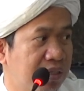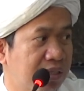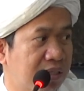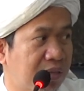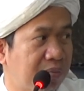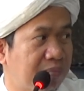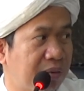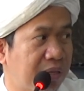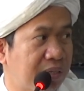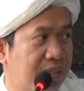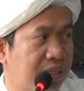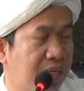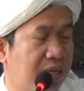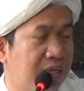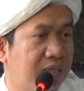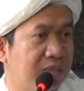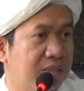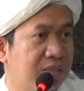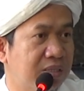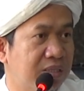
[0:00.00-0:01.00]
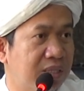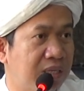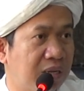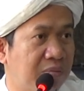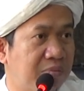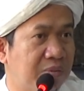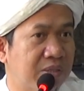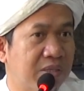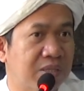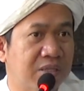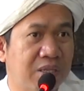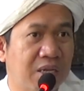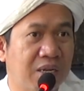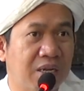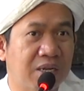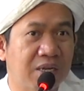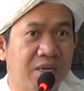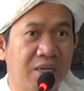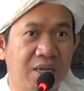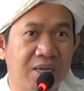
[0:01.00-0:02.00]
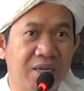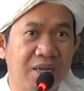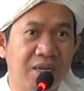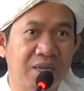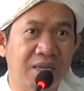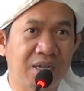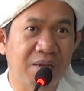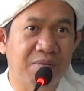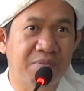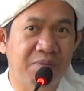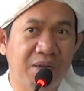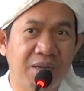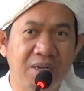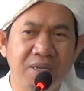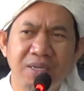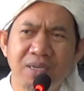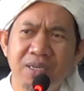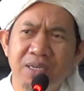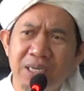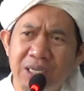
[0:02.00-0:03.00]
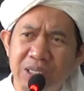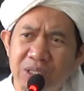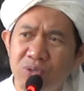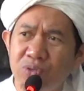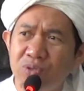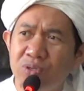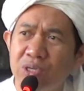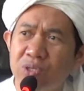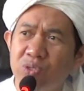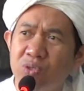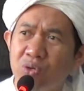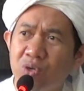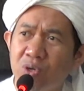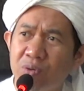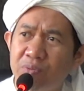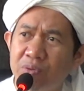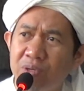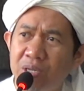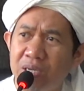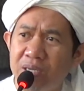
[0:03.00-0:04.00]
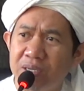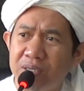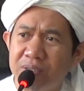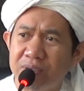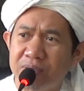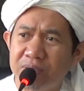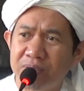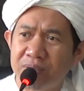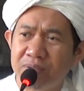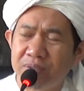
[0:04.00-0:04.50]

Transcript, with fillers: sepanjang tidak bertentangan dengan agama. Itu juga cukup udah.